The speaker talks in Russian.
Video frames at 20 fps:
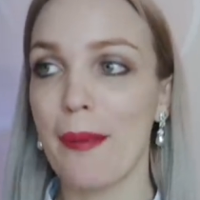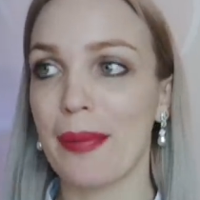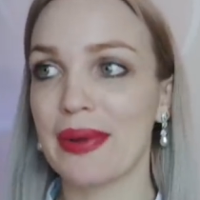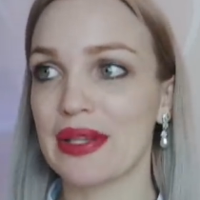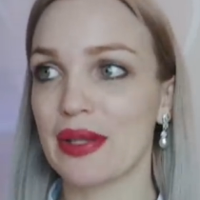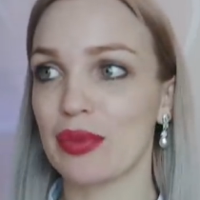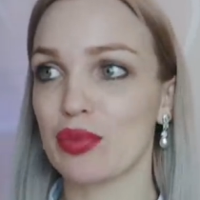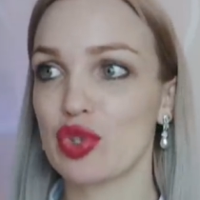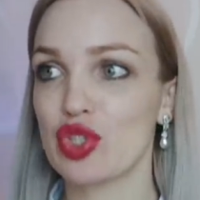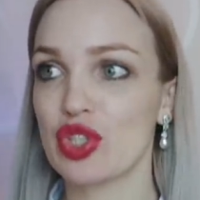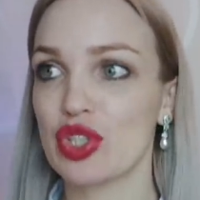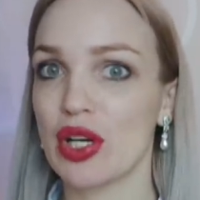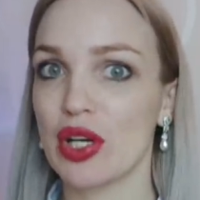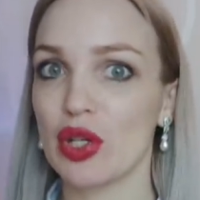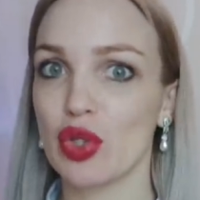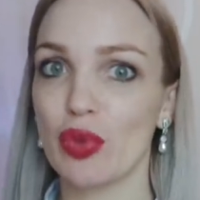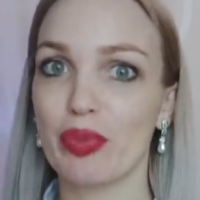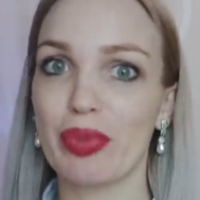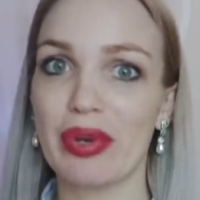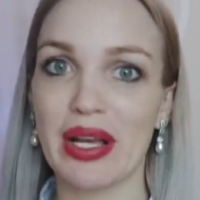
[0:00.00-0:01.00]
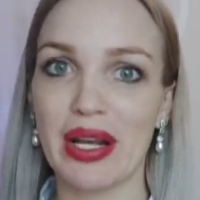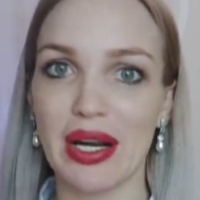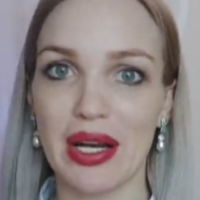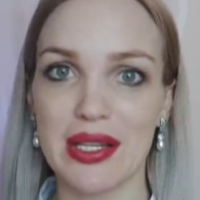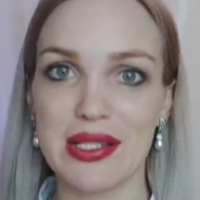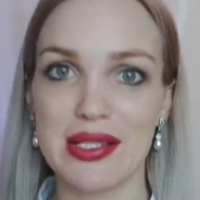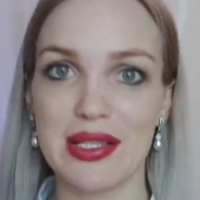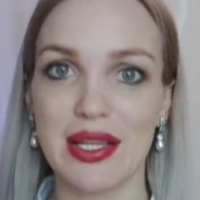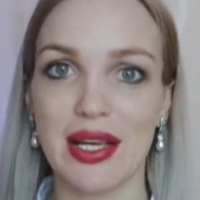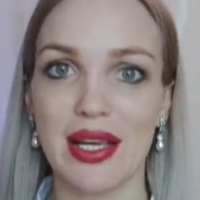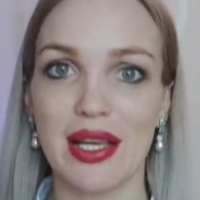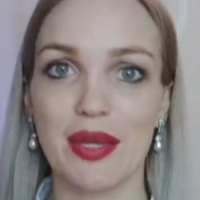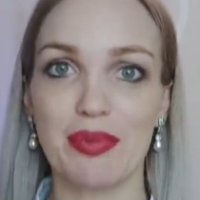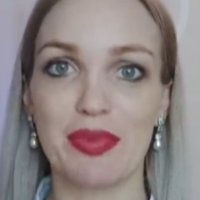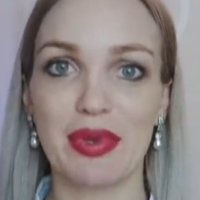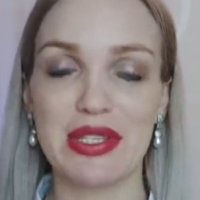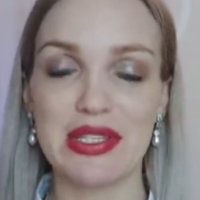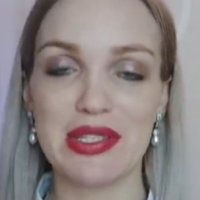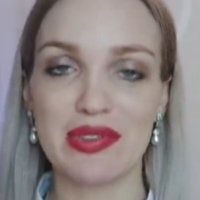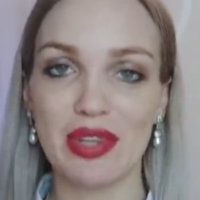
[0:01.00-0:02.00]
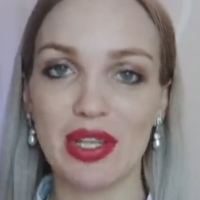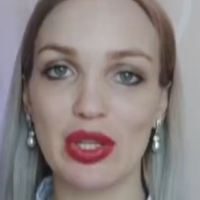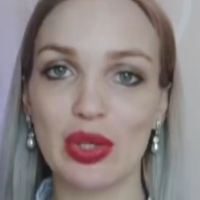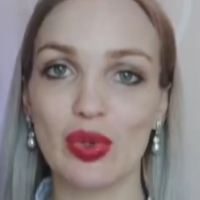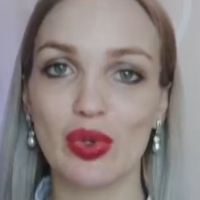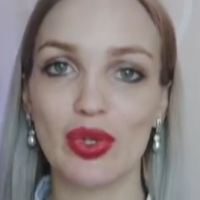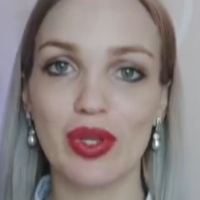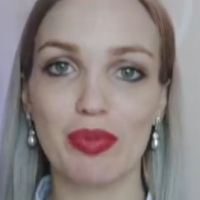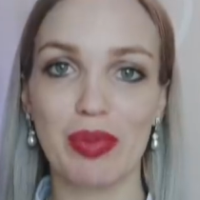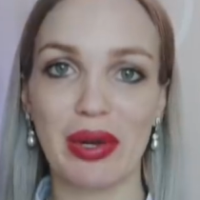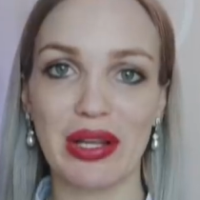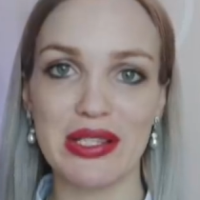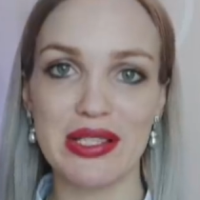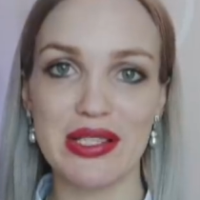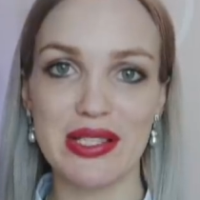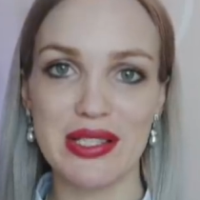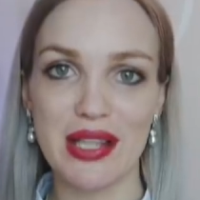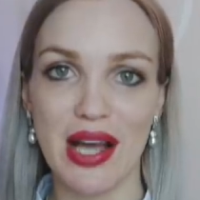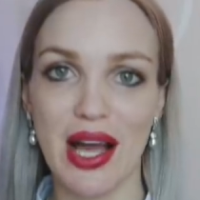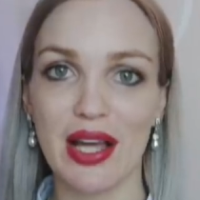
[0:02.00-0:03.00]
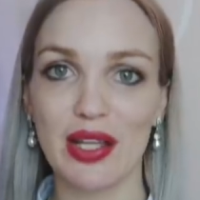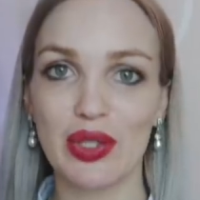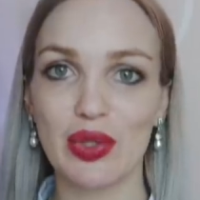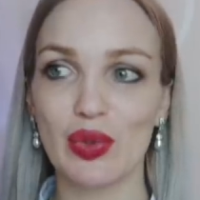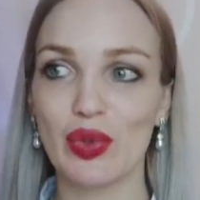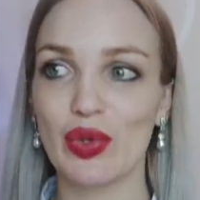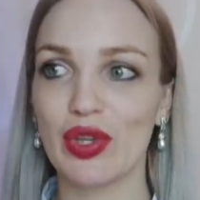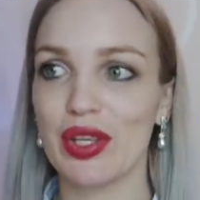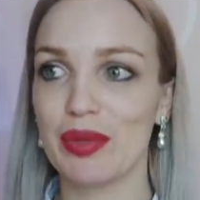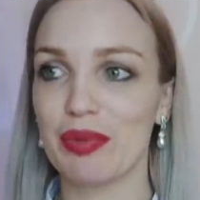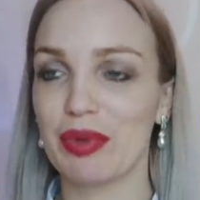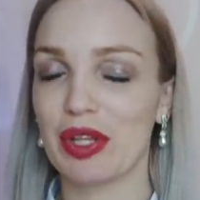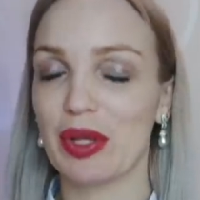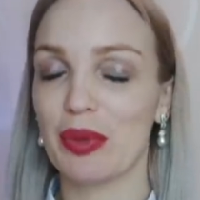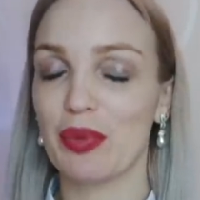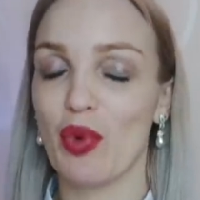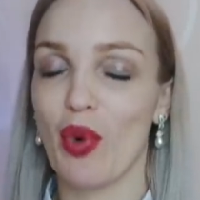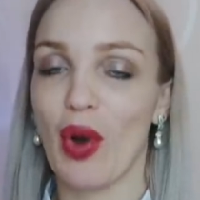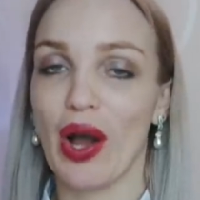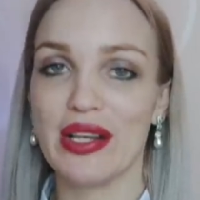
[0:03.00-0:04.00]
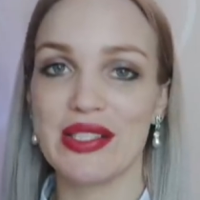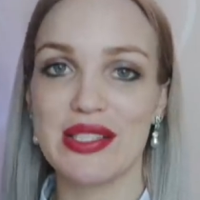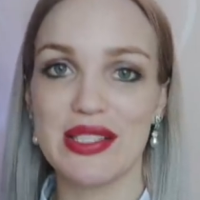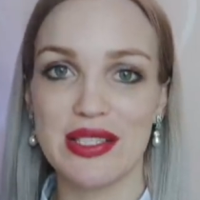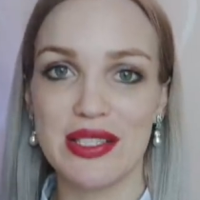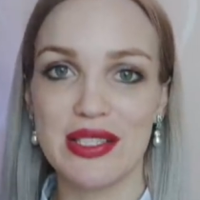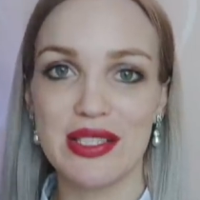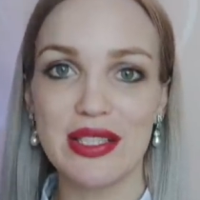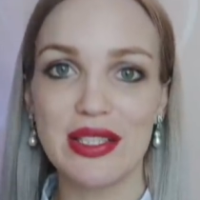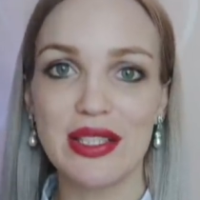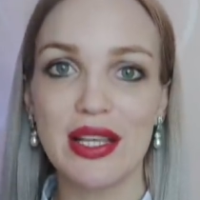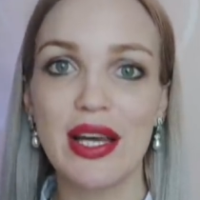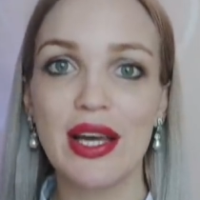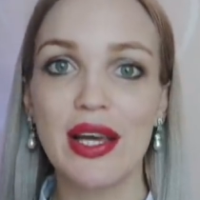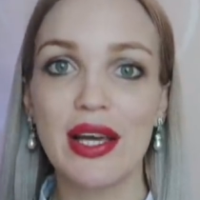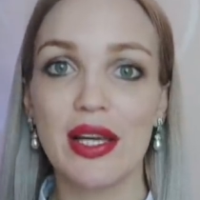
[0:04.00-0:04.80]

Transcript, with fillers: потому что оно прекрасное и по цвету, и по дизайну, и по тому, как сидит.